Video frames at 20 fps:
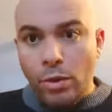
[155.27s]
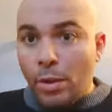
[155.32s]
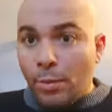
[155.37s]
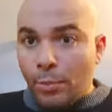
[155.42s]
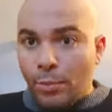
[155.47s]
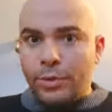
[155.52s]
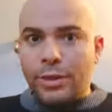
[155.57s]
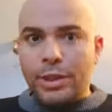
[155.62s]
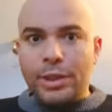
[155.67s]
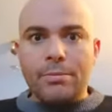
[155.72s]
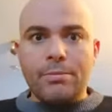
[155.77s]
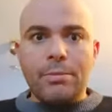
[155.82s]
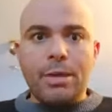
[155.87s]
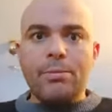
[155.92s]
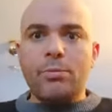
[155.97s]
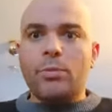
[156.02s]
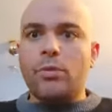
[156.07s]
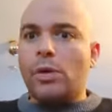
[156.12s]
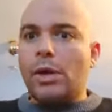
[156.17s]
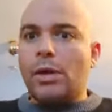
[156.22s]
peut-être
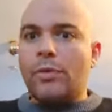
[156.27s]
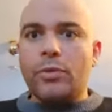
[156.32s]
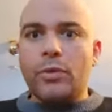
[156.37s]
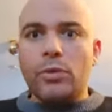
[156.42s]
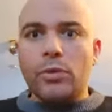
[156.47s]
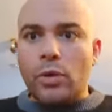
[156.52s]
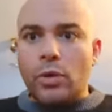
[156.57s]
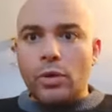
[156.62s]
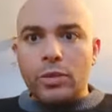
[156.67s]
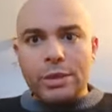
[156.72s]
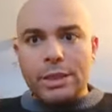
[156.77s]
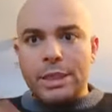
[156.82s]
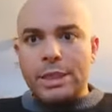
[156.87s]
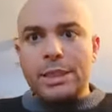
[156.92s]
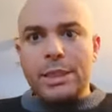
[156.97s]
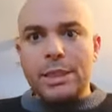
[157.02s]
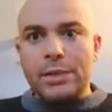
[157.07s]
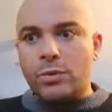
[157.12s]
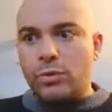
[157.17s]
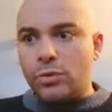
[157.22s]
même de la violence, des
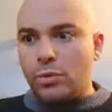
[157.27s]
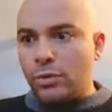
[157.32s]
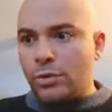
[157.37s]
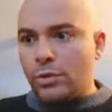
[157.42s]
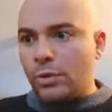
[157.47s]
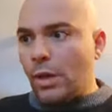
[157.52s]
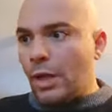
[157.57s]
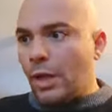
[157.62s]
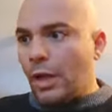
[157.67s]
insultes,